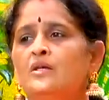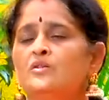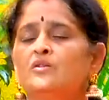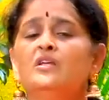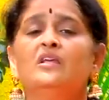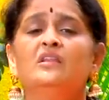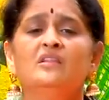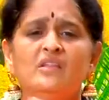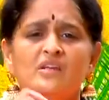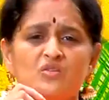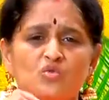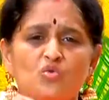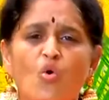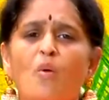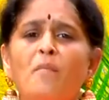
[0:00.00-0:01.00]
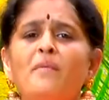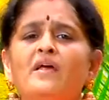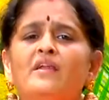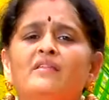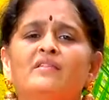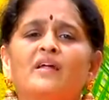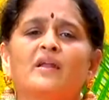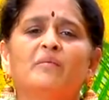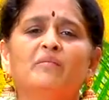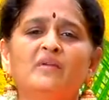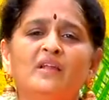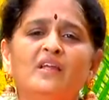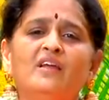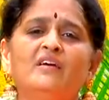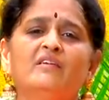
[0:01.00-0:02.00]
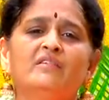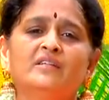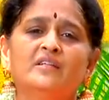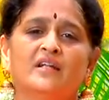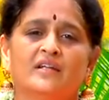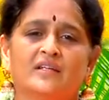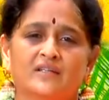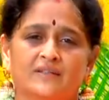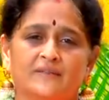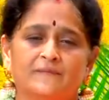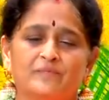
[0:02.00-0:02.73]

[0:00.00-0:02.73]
ஸோ இந்த சோம்பேறித்தனம் நீங்குவதற்கு